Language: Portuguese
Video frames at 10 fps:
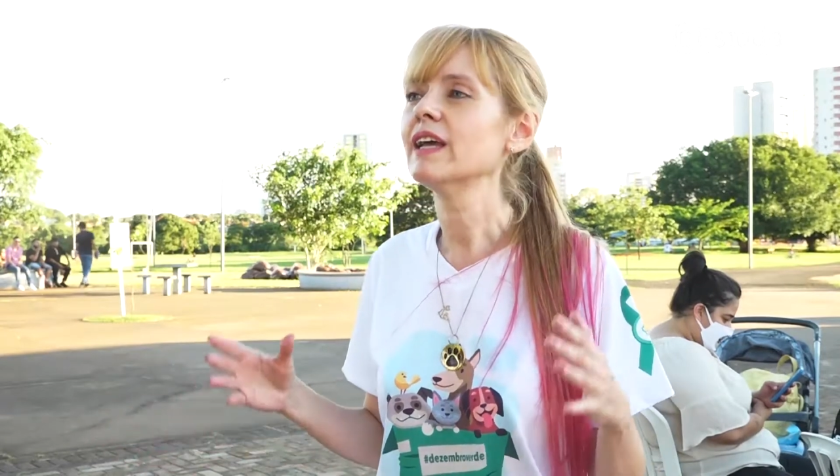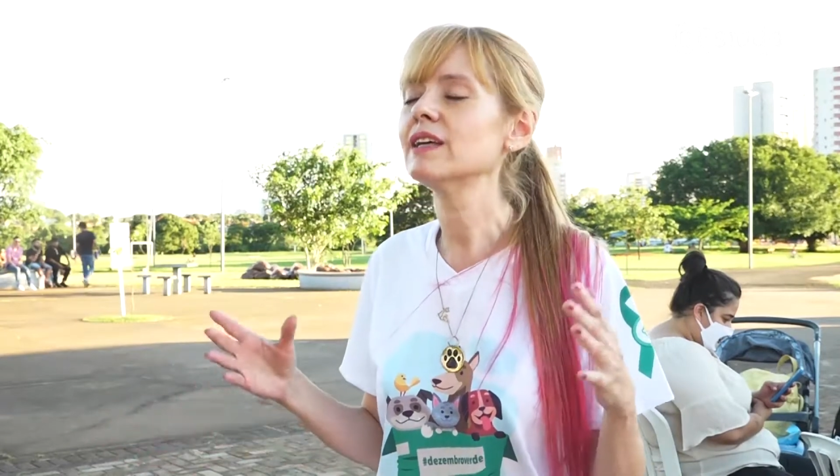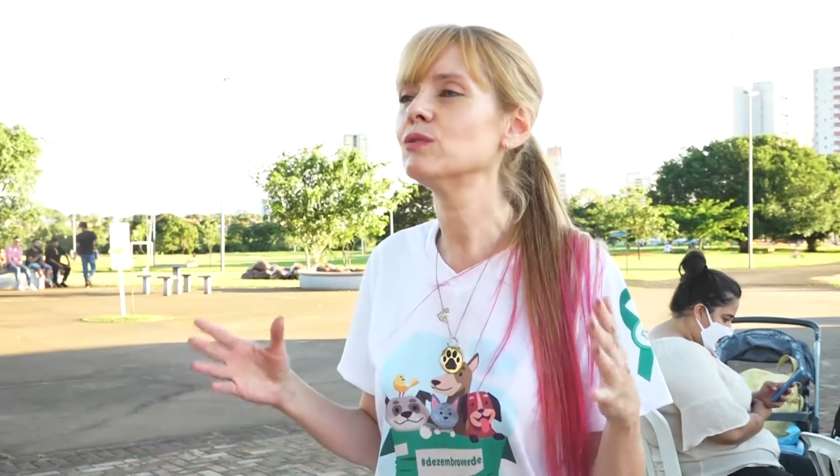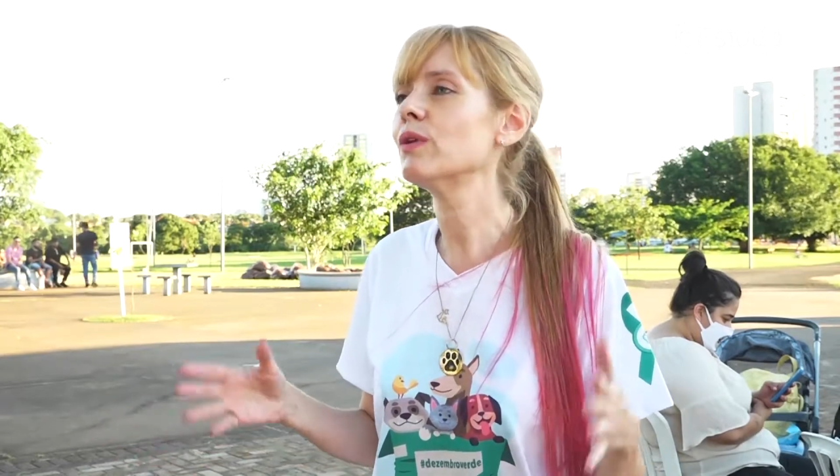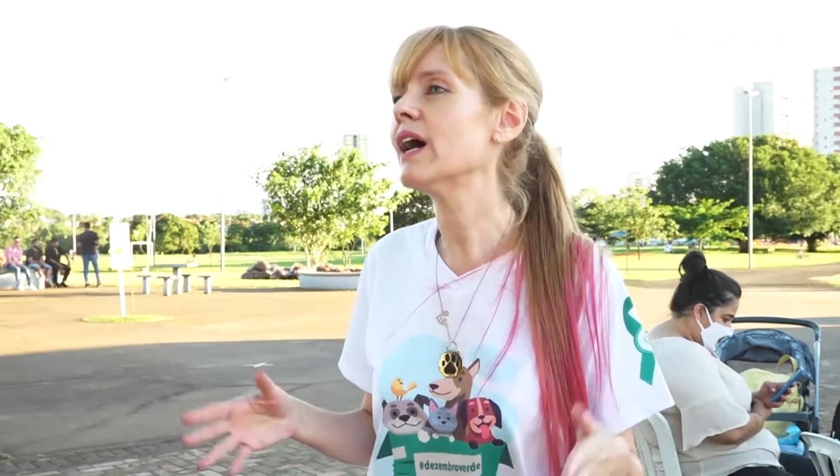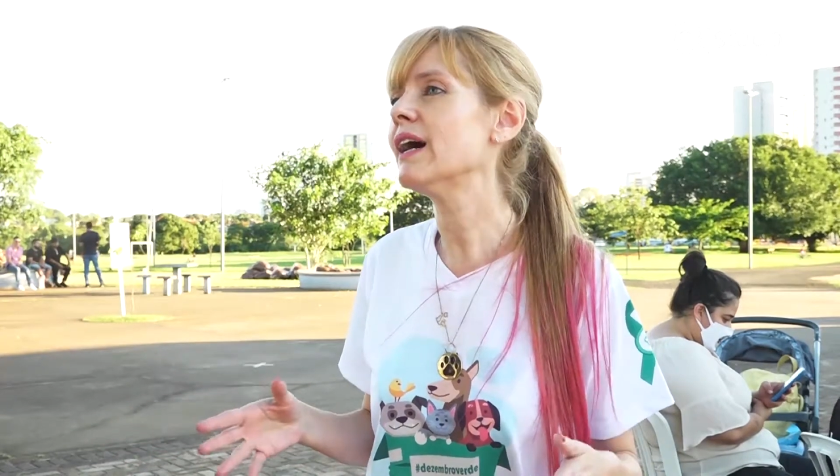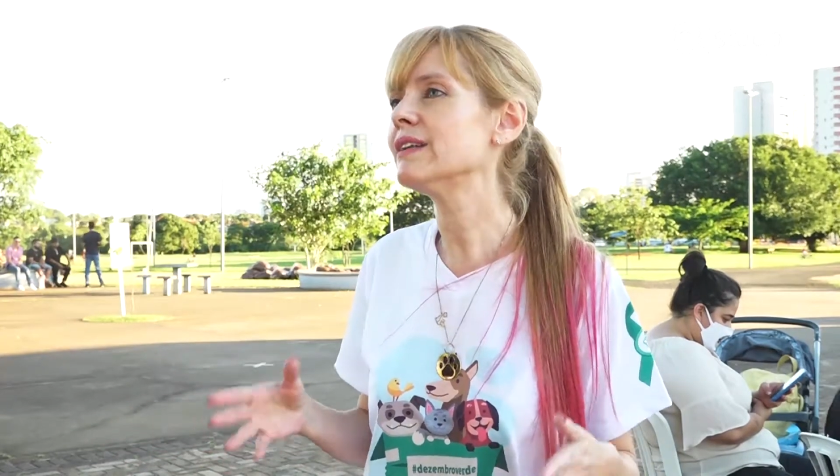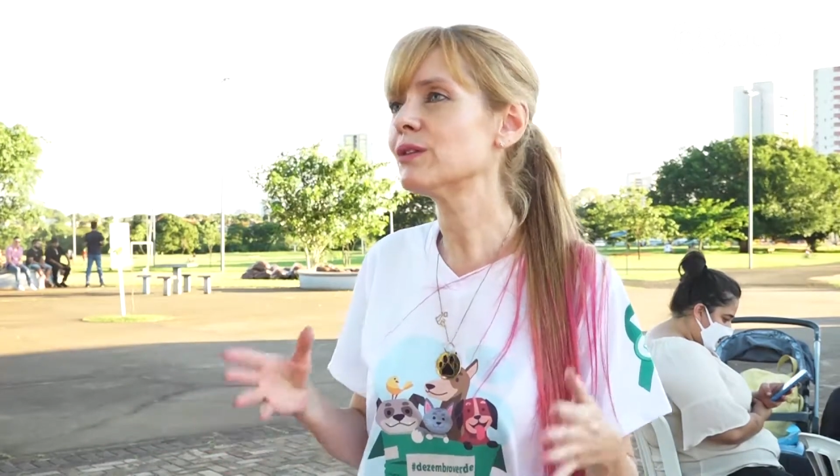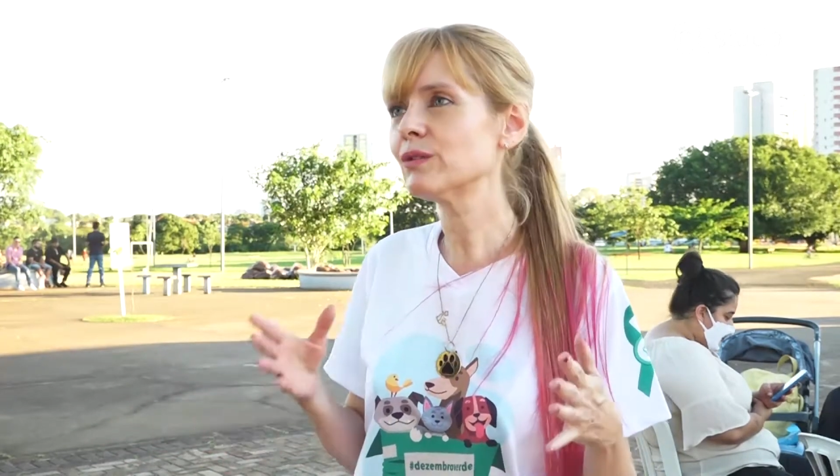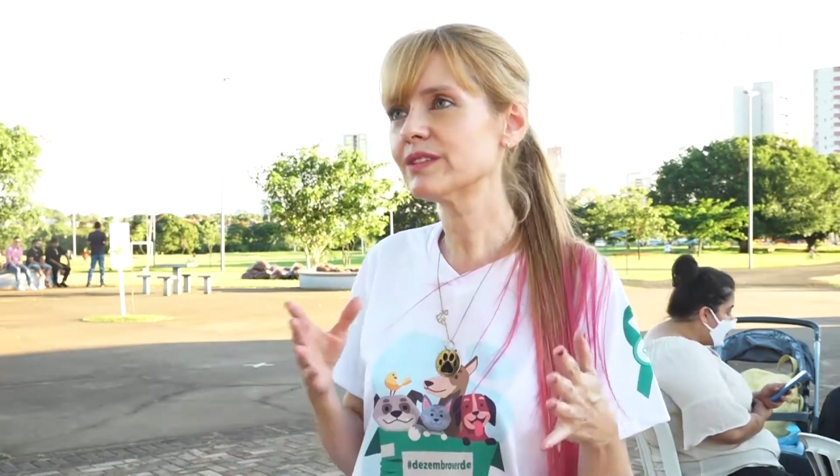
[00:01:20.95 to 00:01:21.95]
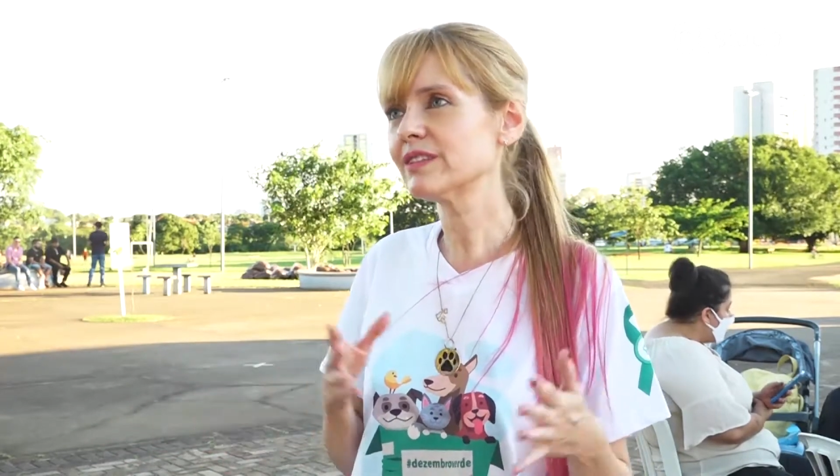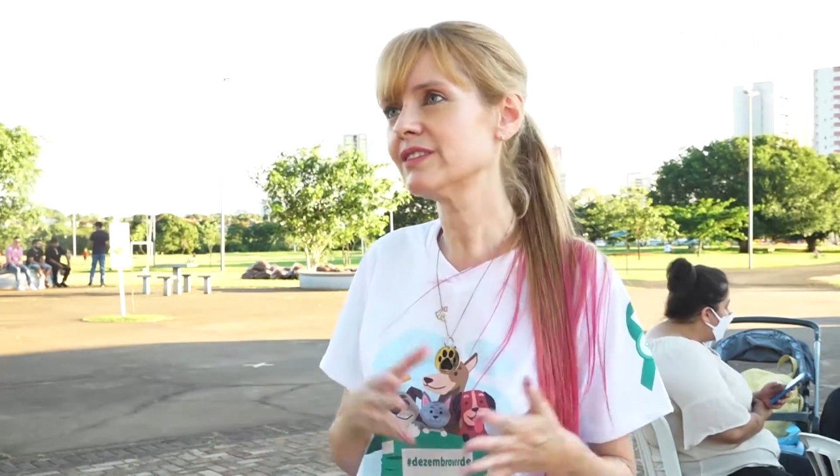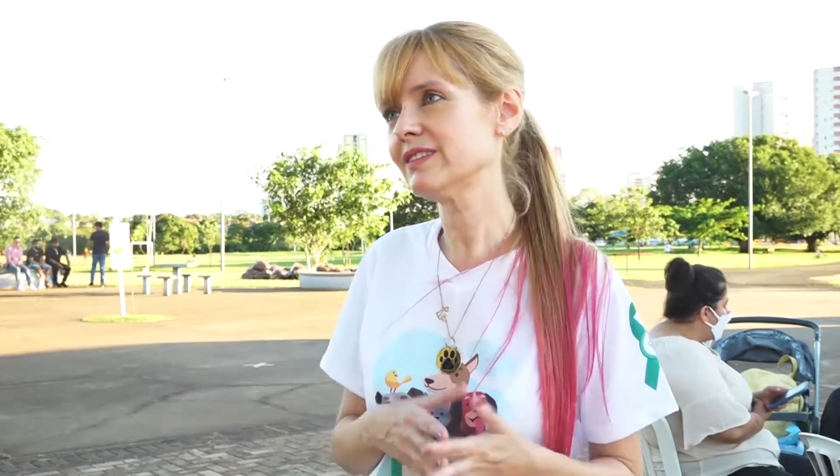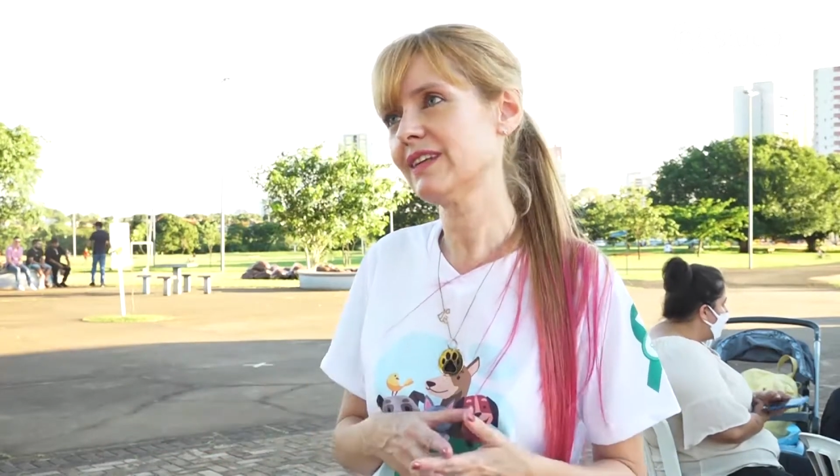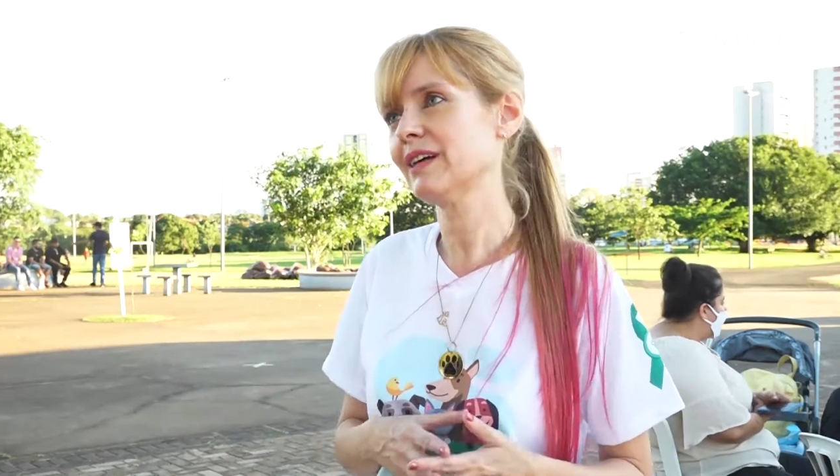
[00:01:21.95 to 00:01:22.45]
educar e
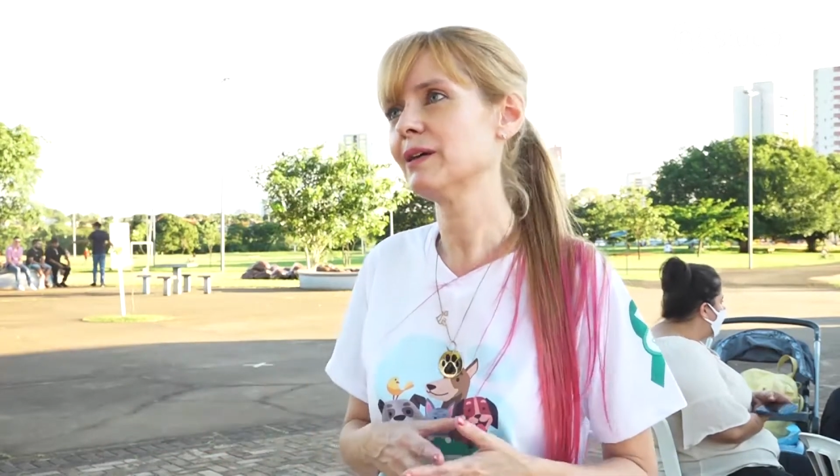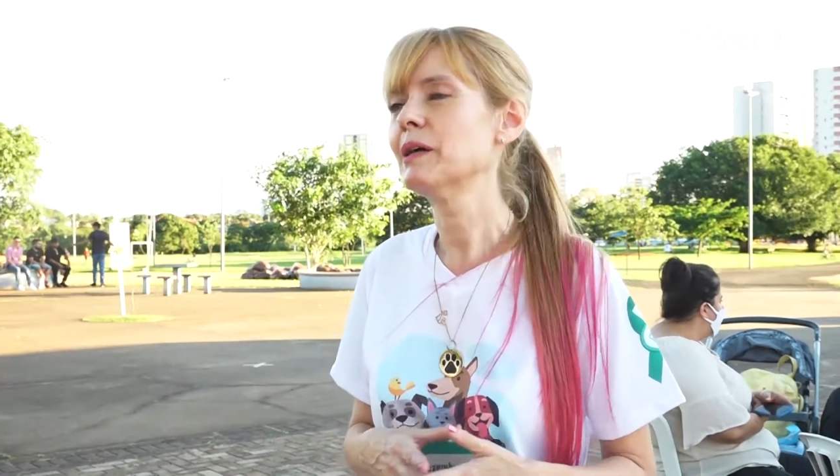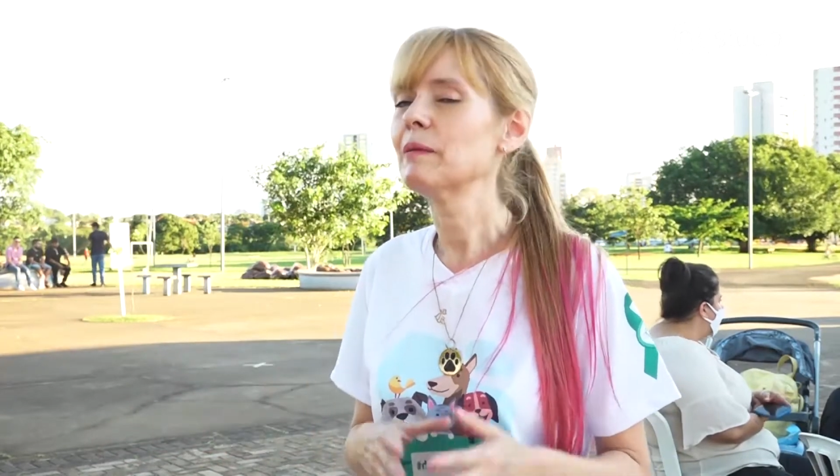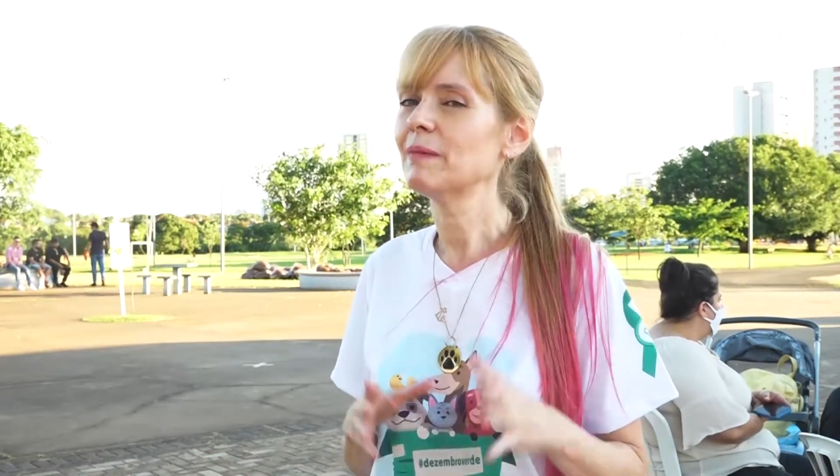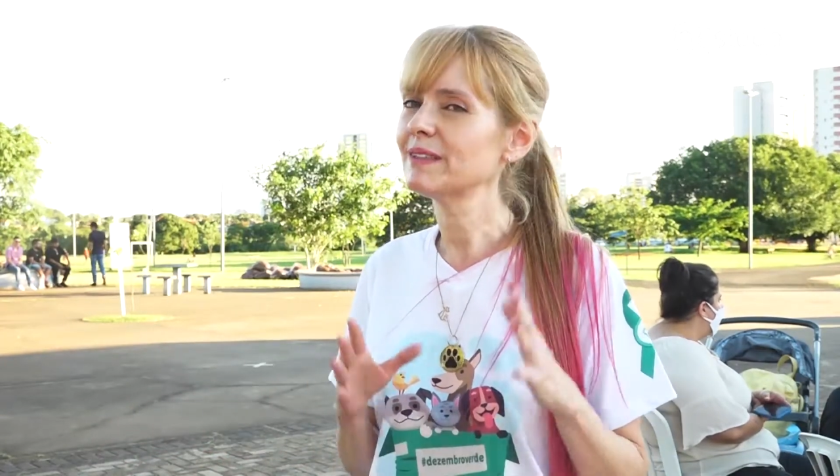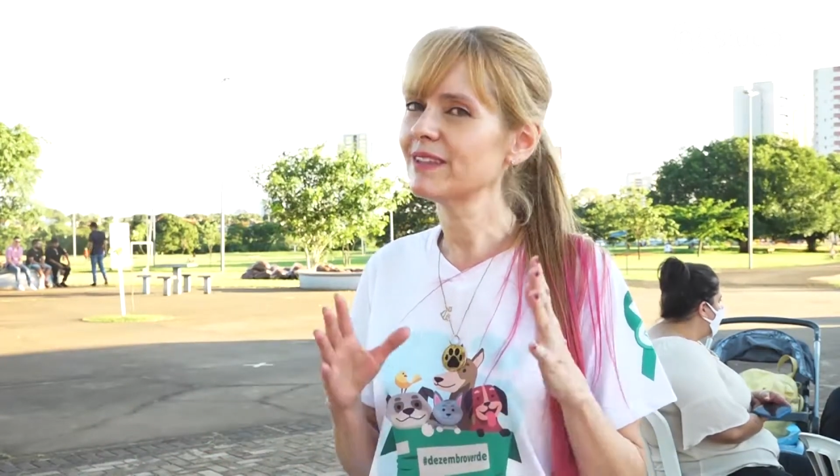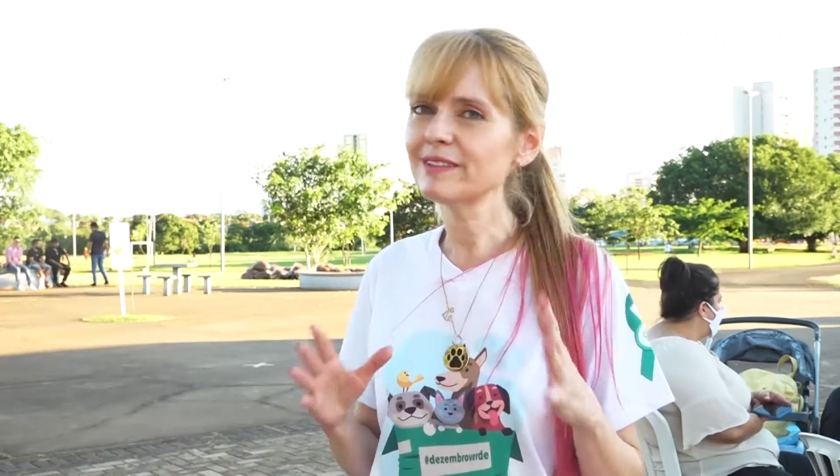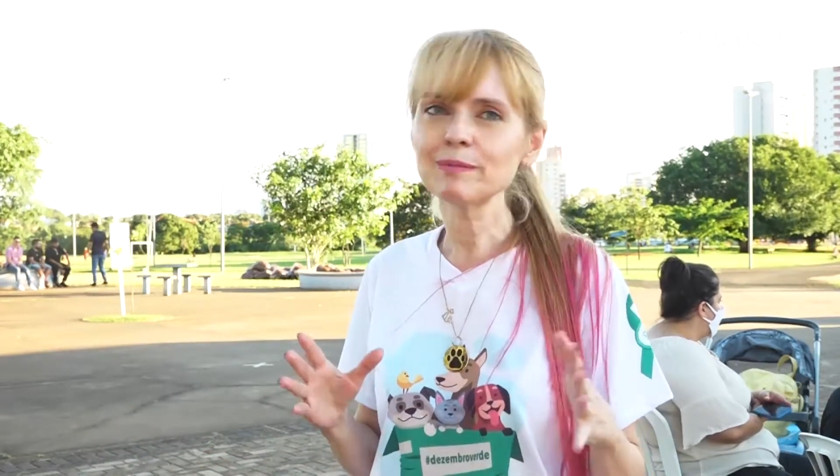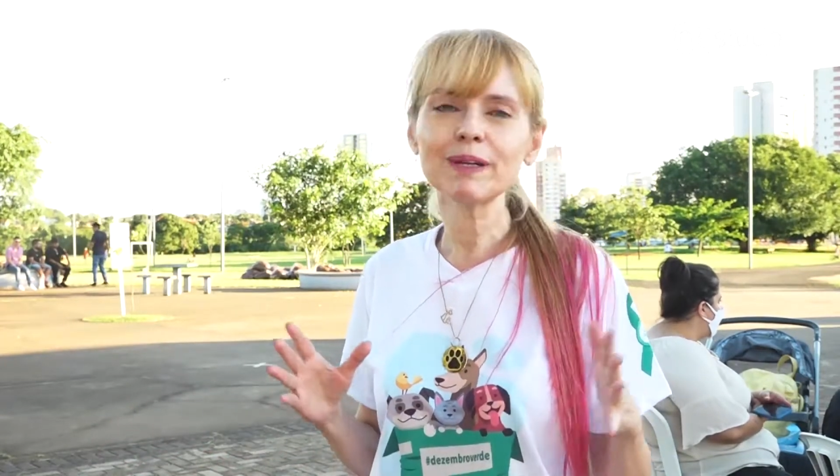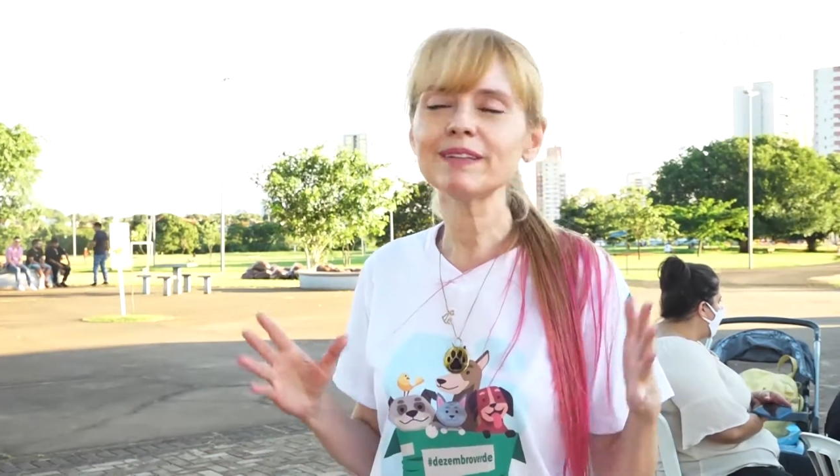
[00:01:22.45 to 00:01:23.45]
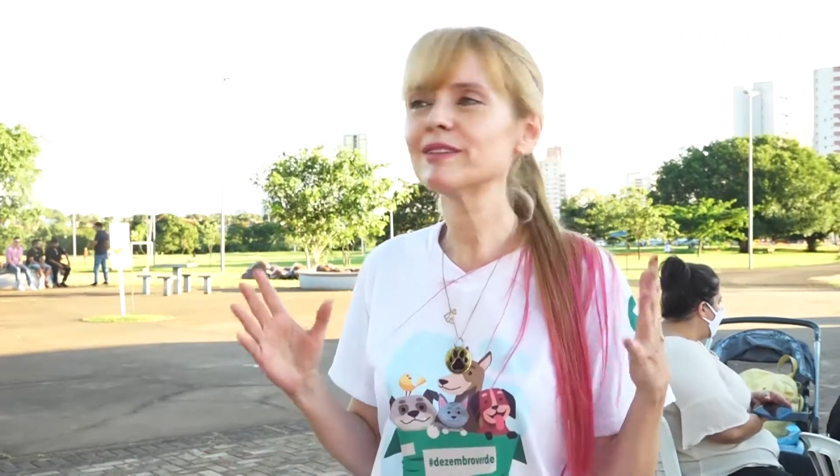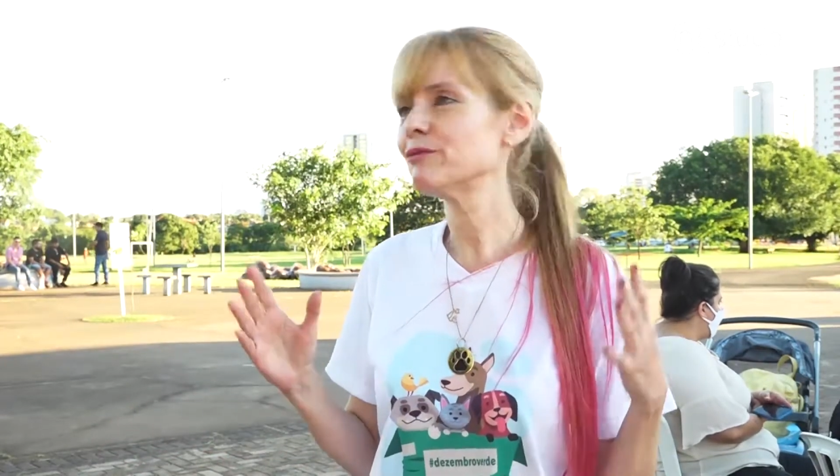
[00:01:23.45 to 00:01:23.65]
conscientizar. Mas esse mês é